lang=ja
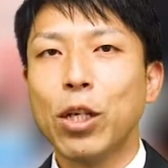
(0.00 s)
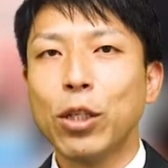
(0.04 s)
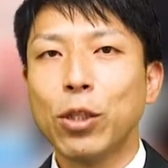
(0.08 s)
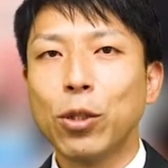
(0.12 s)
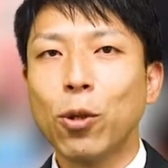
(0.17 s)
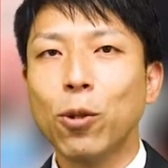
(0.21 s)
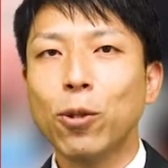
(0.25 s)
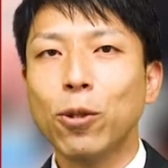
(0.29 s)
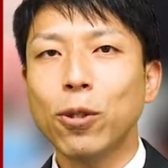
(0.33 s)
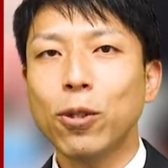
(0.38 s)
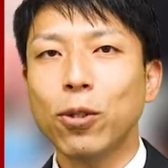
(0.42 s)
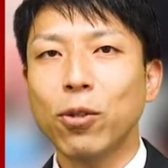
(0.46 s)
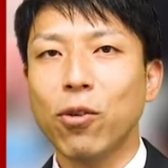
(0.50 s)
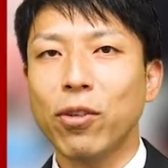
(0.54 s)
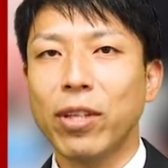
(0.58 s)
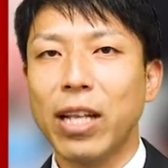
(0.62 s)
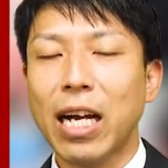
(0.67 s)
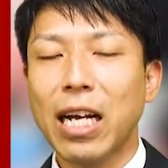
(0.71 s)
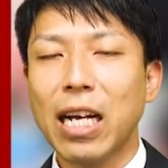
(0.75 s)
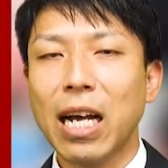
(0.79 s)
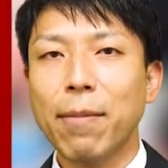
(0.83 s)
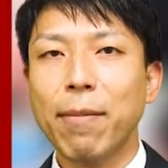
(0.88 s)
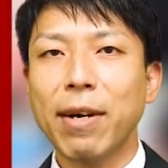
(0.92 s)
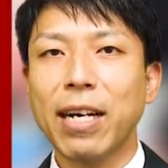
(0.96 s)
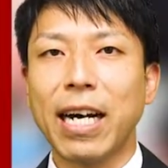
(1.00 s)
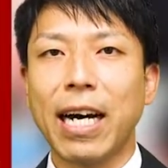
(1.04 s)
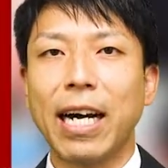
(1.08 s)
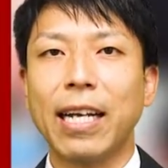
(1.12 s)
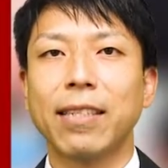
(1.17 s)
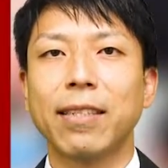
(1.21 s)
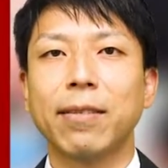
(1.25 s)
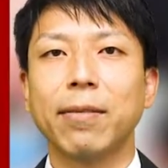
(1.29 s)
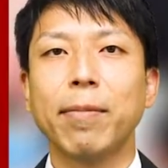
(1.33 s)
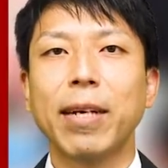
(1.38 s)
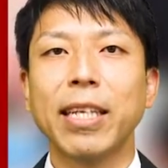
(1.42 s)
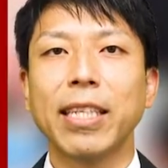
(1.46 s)
そうすると仲間
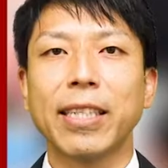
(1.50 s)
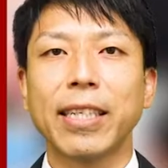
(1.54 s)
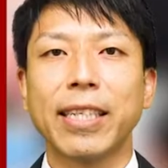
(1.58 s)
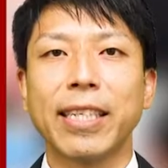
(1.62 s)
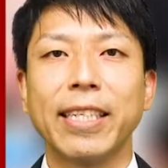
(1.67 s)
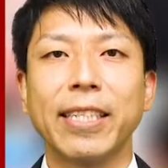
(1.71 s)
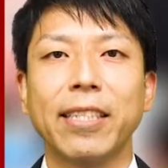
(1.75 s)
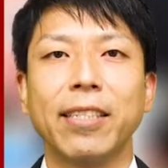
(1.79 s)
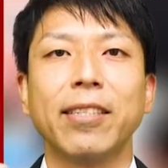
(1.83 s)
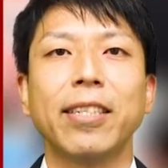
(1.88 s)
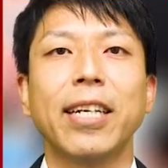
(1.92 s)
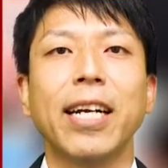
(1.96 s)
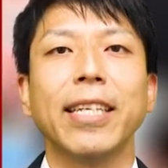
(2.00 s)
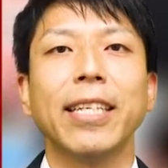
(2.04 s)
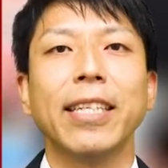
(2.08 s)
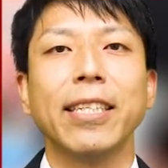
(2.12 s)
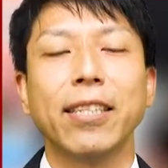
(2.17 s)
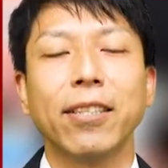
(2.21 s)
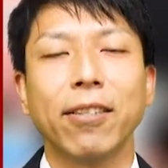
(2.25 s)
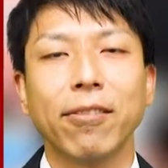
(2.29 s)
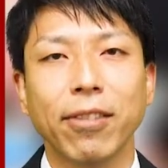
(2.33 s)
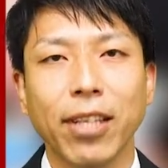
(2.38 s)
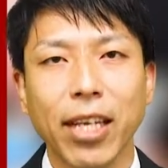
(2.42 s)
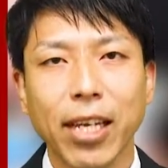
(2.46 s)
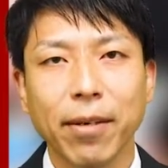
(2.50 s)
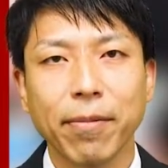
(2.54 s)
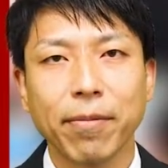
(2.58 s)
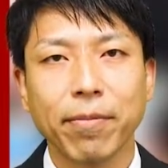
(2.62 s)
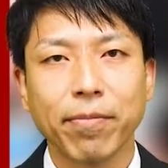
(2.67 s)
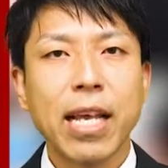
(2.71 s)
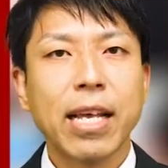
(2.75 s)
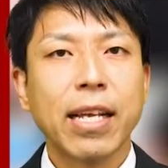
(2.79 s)
が集まってきづらいですよね。